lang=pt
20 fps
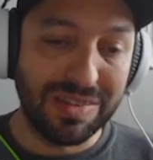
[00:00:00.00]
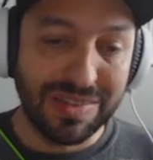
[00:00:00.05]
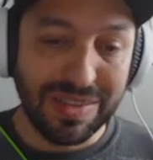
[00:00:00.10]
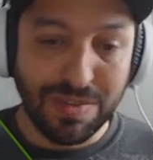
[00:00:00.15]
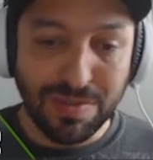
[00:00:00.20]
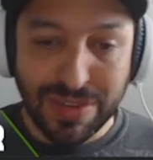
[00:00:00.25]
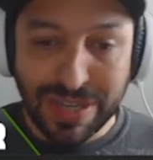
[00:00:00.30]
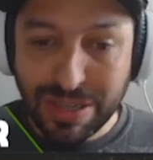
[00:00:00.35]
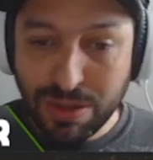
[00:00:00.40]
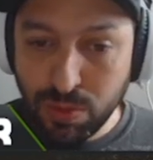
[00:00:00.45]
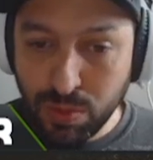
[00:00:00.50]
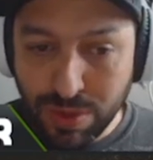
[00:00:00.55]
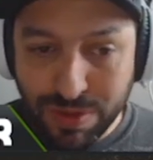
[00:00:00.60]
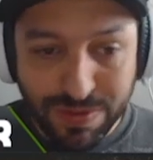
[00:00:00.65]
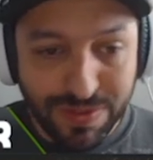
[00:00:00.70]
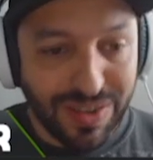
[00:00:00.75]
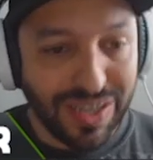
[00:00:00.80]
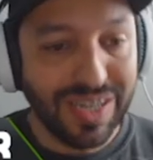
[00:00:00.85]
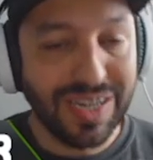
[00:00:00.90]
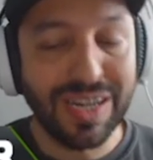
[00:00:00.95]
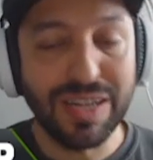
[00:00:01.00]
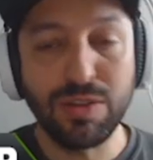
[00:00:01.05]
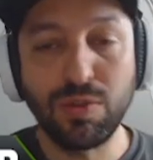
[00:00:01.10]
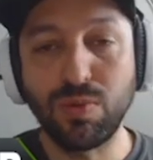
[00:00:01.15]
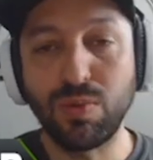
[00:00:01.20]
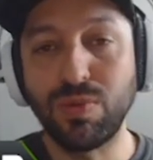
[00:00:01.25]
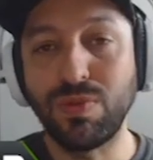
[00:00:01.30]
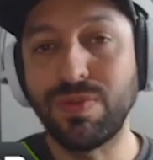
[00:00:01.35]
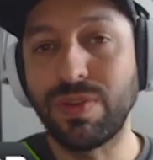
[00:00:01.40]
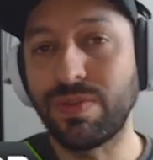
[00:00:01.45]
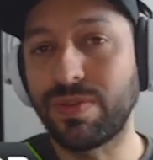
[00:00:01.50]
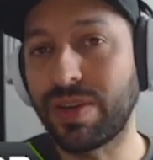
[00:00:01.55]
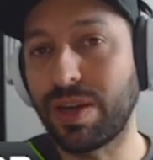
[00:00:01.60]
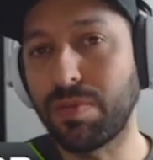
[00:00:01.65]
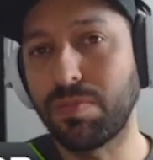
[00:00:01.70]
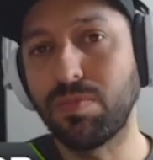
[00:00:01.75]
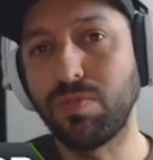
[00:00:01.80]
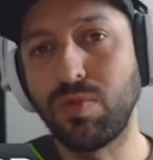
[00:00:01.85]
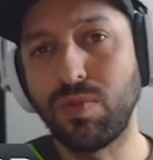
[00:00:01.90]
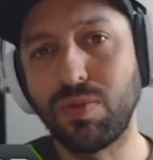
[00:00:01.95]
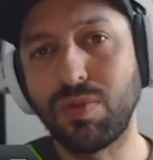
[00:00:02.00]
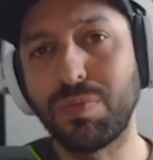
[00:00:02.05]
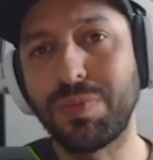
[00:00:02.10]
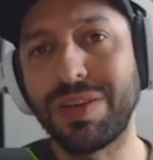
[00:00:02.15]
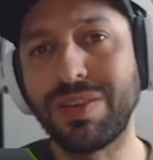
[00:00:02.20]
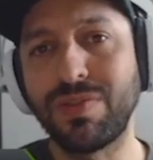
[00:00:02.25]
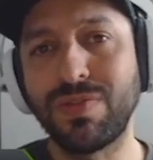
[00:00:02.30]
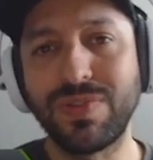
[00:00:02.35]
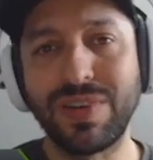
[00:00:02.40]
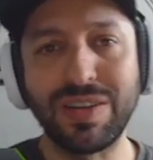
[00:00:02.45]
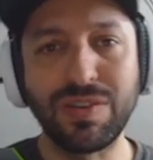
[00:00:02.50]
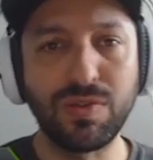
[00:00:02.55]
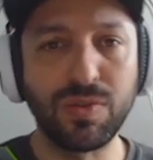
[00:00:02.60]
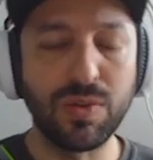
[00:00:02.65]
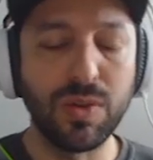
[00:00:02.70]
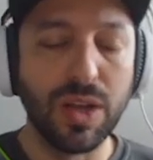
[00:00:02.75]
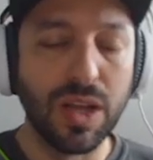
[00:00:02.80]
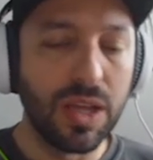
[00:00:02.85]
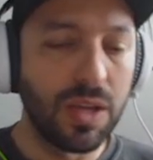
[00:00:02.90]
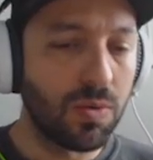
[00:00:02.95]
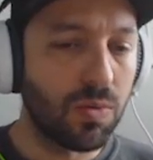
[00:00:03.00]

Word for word: Sim, vai unificar tudo, vai ficar muito mais fácil.